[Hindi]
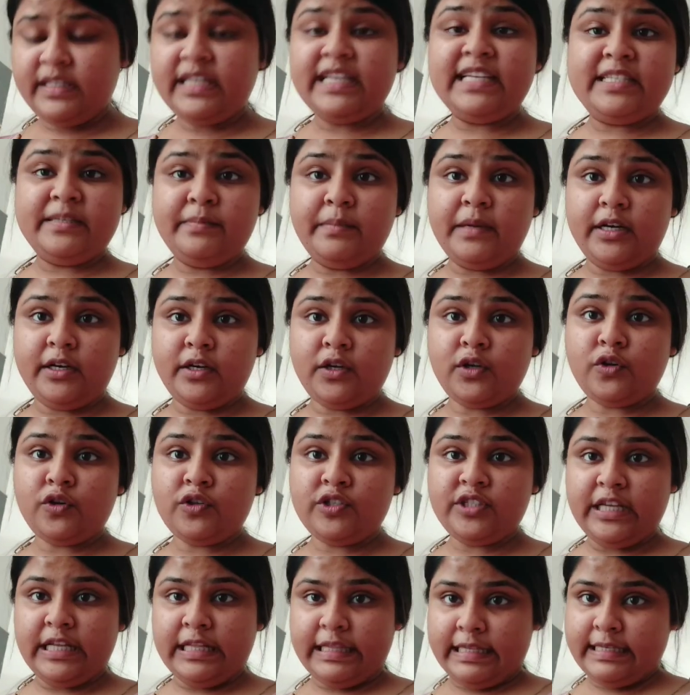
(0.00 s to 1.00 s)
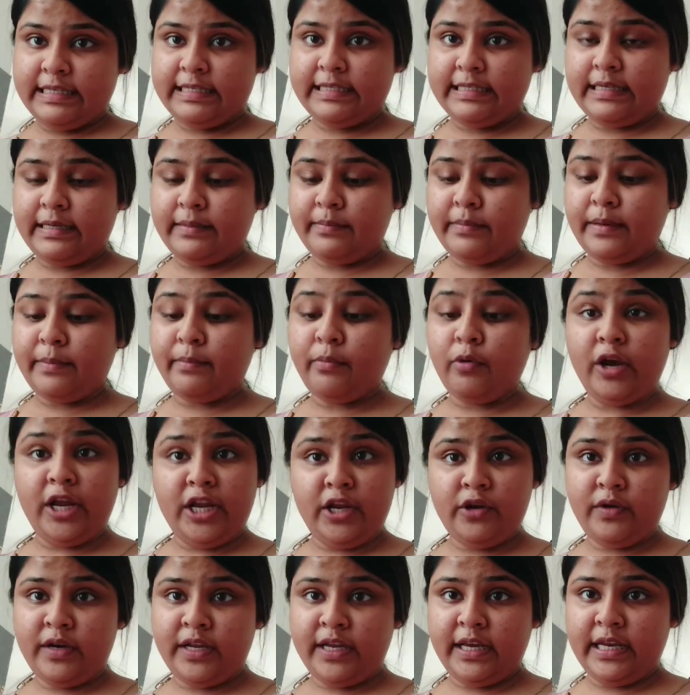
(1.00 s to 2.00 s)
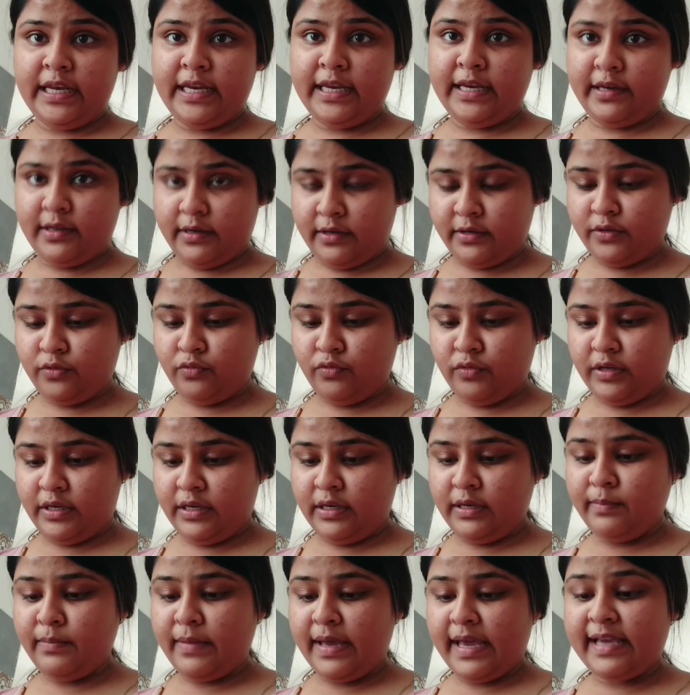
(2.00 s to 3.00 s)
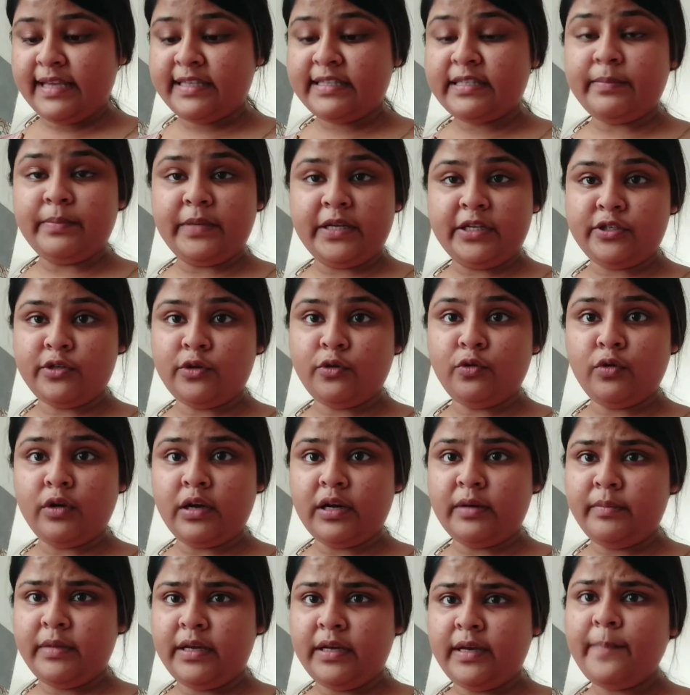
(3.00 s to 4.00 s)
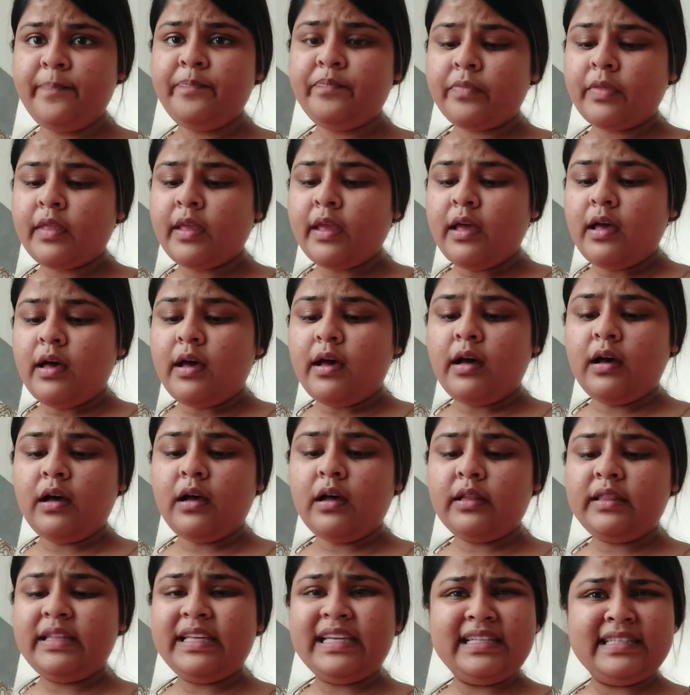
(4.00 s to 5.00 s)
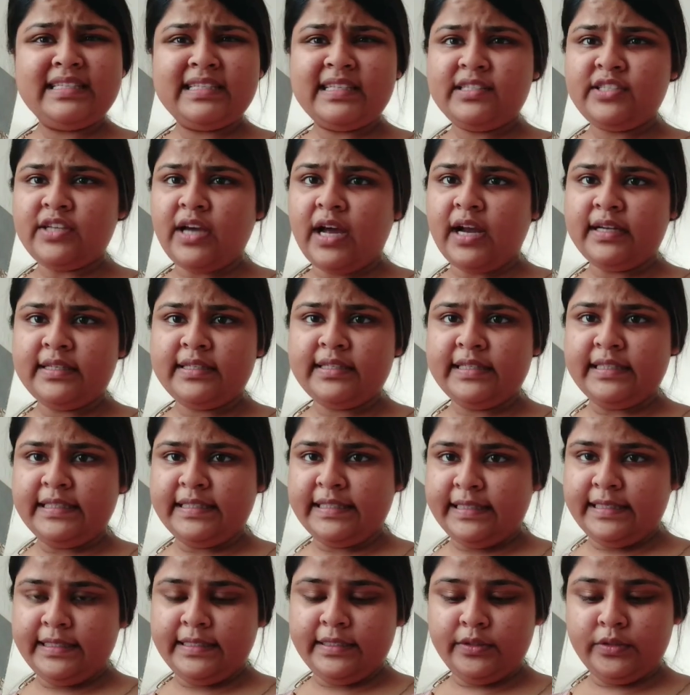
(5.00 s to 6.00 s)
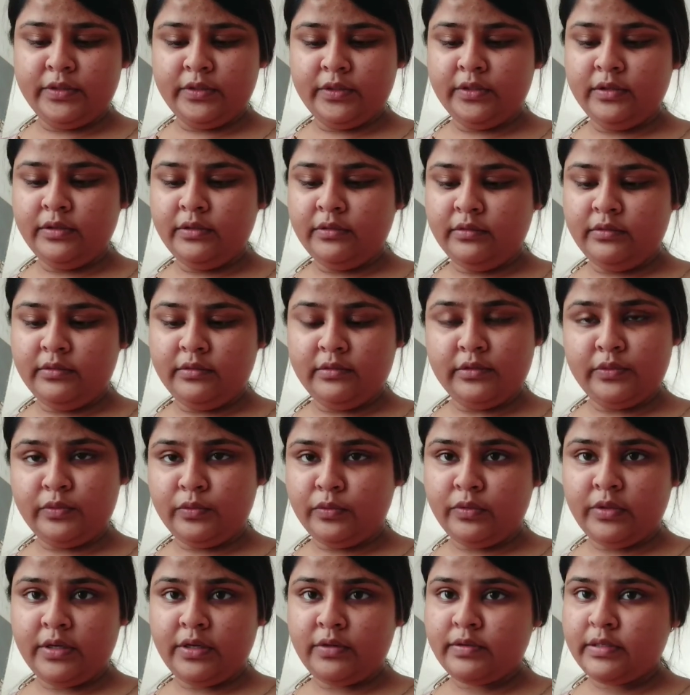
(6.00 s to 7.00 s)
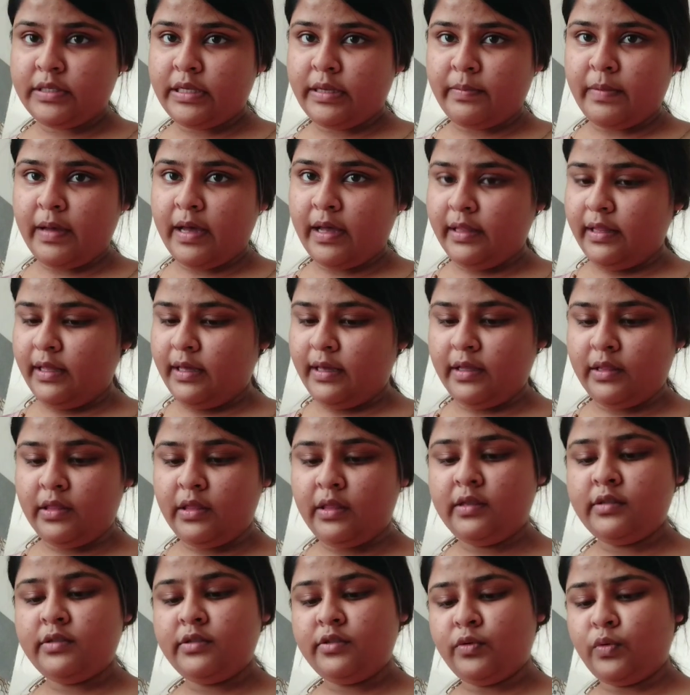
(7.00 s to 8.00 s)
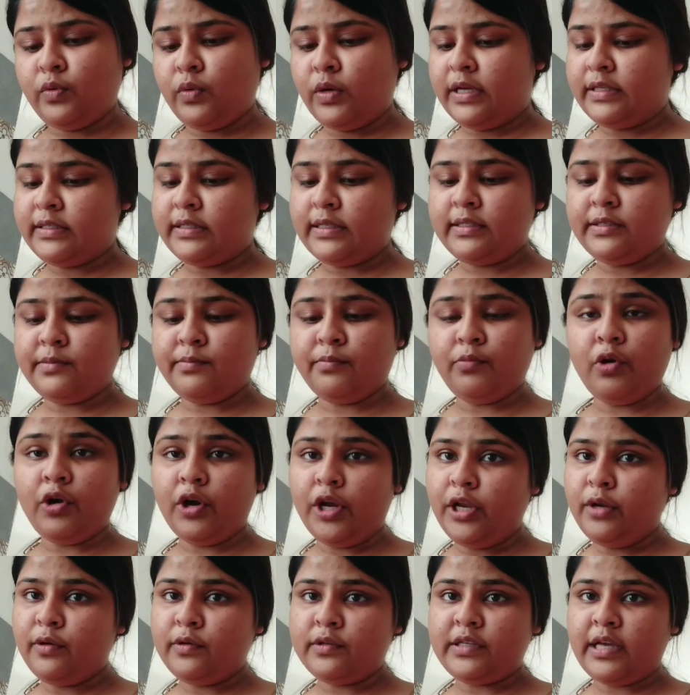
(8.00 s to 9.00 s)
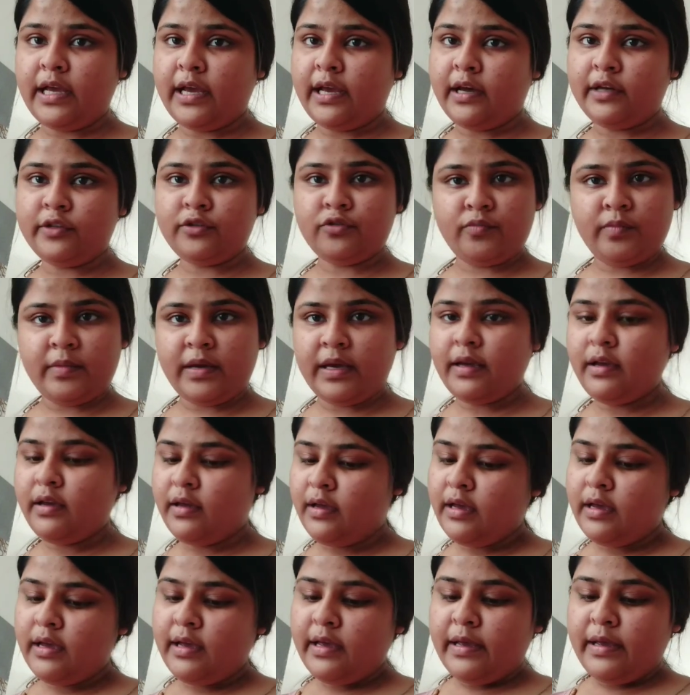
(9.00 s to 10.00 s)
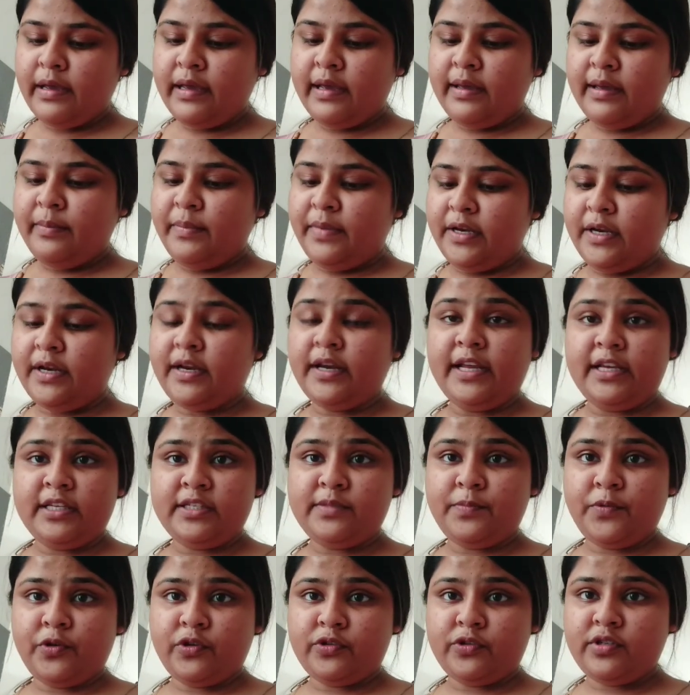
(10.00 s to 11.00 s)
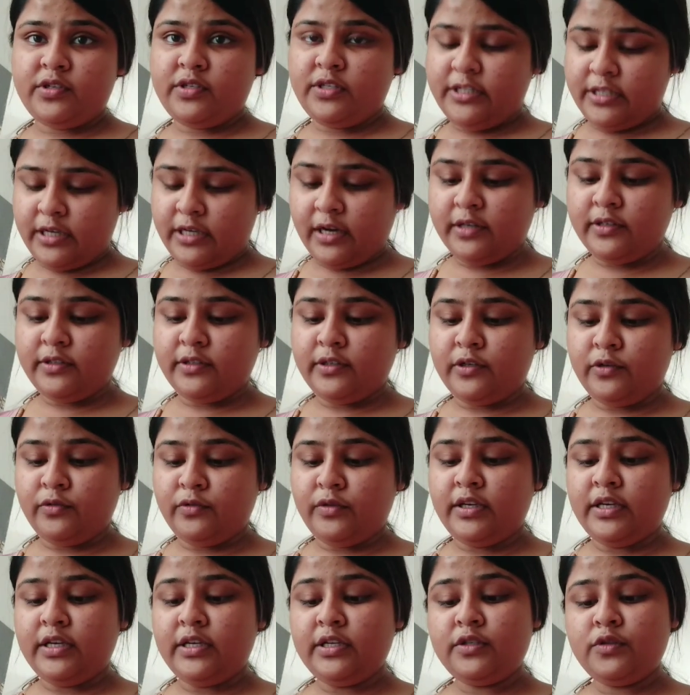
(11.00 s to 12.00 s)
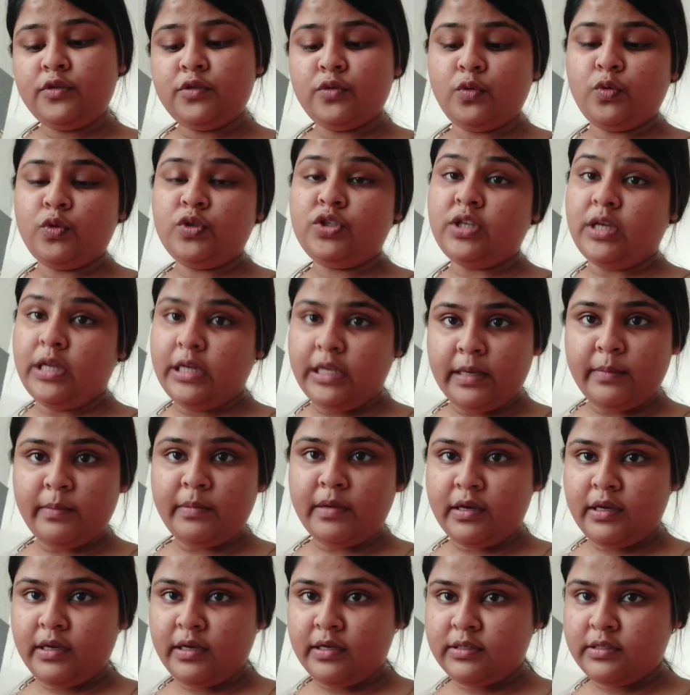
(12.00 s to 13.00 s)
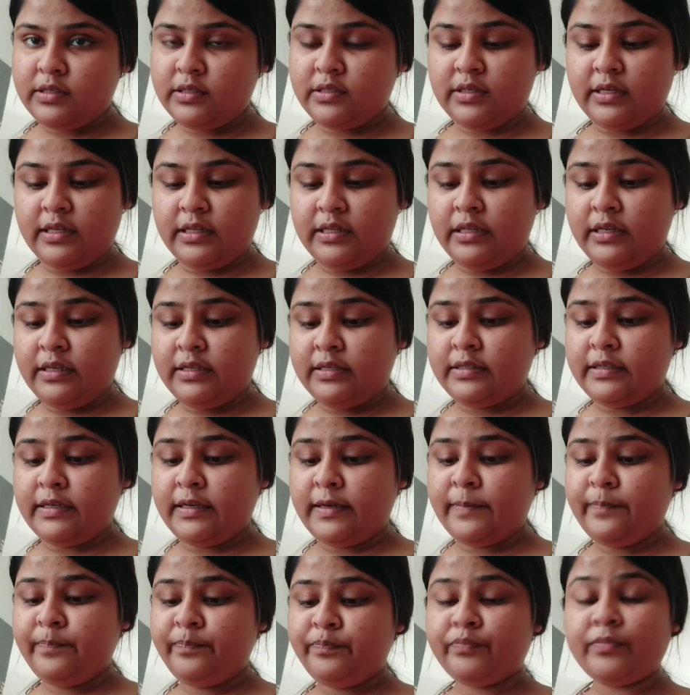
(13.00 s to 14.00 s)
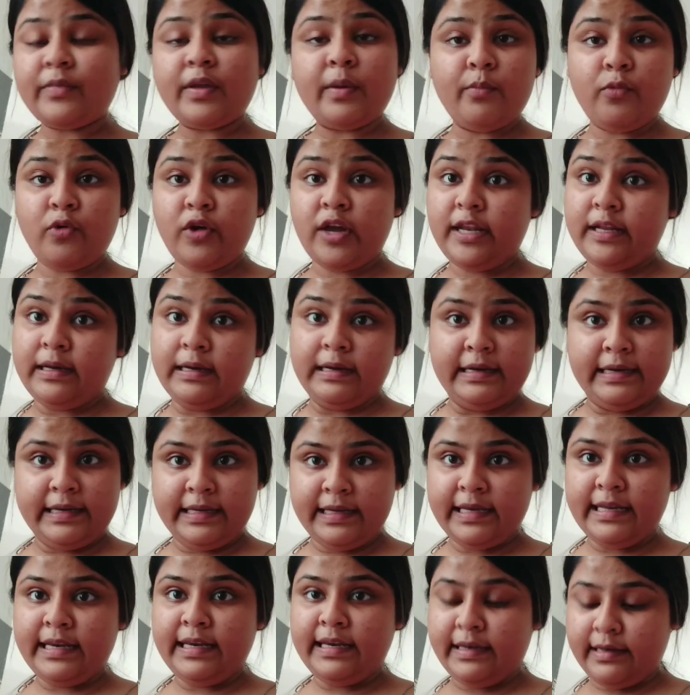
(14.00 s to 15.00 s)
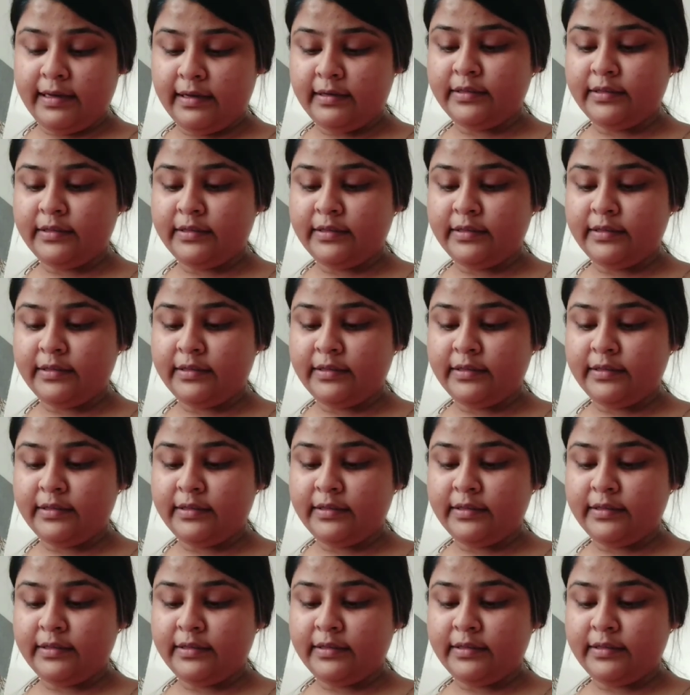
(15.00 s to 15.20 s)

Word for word: इस मटर को जल्दी से मैं बॉईल होने के लिए रख दूंगी मैं इसे प्रेशर कुकर में तीन से चार सीटी दूंगी उसके बाद ये थोड़ा सा जब बॉईल हो जाएगा तो मैं मेरा नेक्स्ट प्रोसेस स्टार्ट करूंगी सो चलिए मैं इसे जल्दी से बॉईल करने के लिए